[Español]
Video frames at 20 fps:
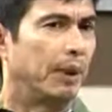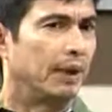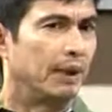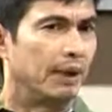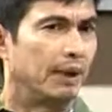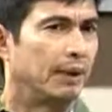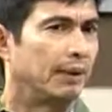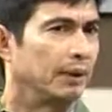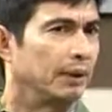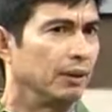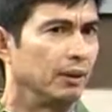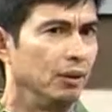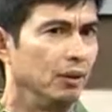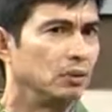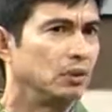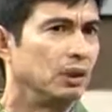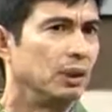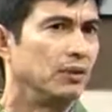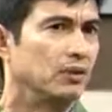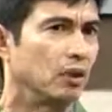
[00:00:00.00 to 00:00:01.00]
para la
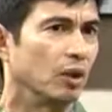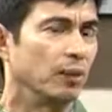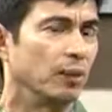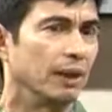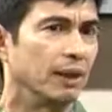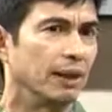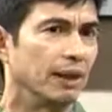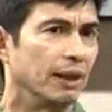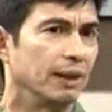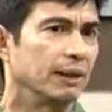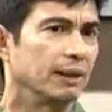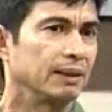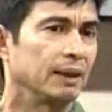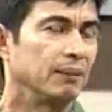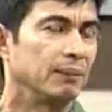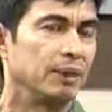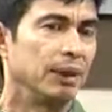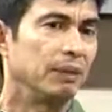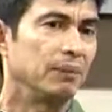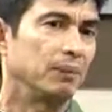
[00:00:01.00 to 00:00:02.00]
región centroamericana
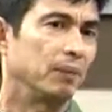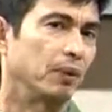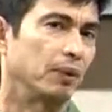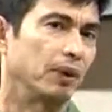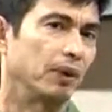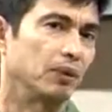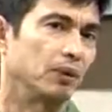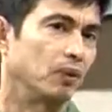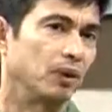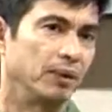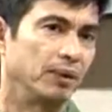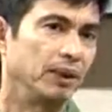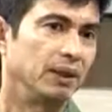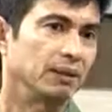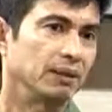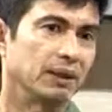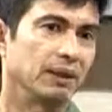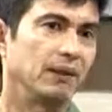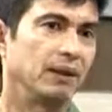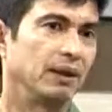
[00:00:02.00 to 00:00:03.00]
también, porque
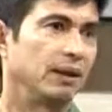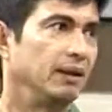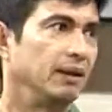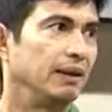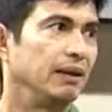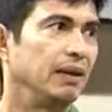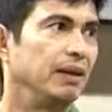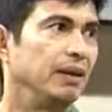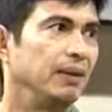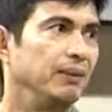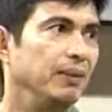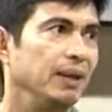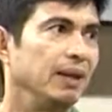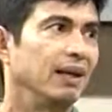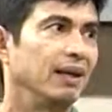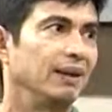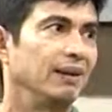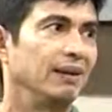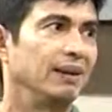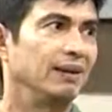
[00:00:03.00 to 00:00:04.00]
todavía estaba la idea
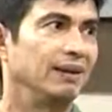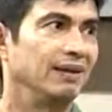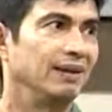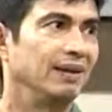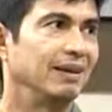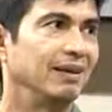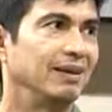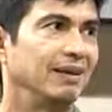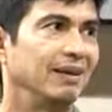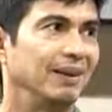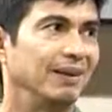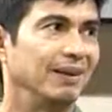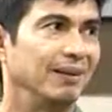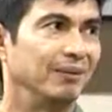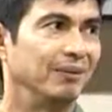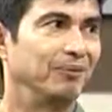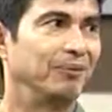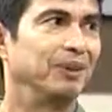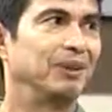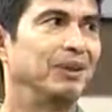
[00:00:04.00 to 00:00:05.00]
liberal, la idea de
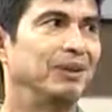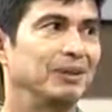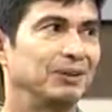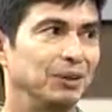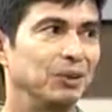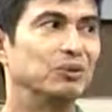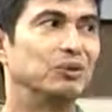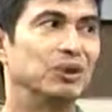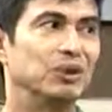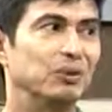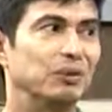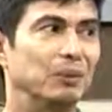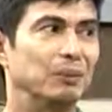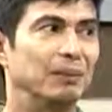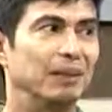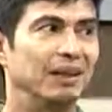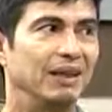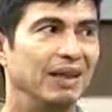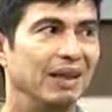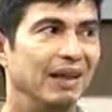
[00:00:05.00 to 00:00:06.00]
la Federación
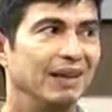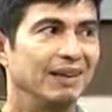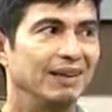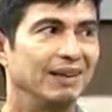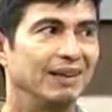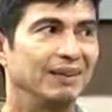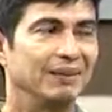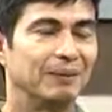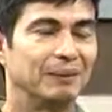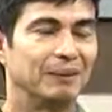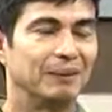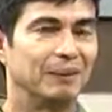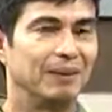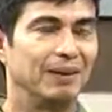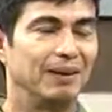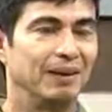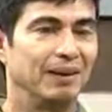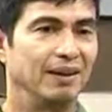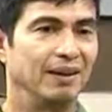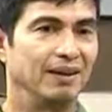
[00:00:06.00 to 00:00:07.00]
Centroamericana,
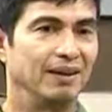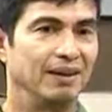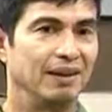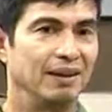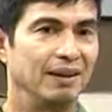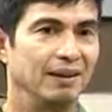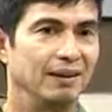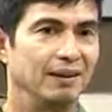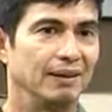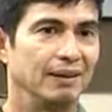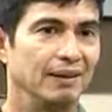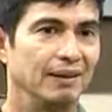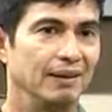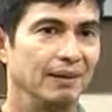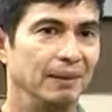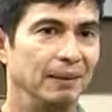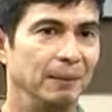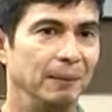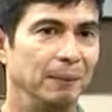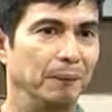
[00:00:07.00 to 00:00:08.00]
la idea
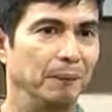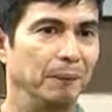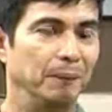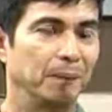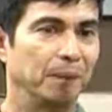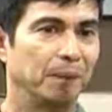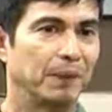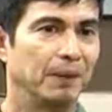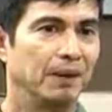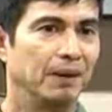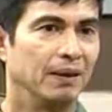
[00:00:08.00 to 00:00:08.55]
de,